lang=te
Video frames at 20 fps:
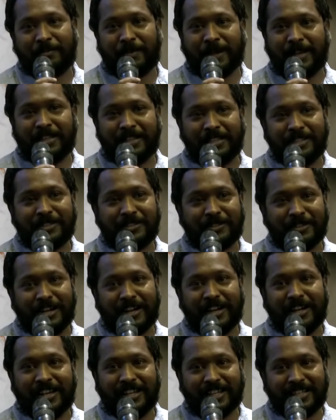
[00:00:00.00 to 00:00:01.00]
పైకి
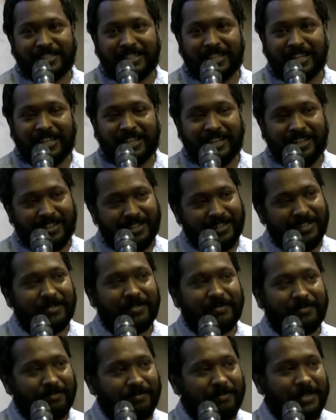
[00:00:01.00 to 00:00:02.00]
తీసుకురావడానికి చాలా
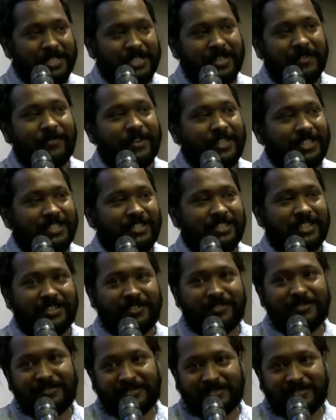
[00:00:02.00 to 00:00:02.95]
బెస్ట్ ఎఫర్ట్స్ ఇచ్చారు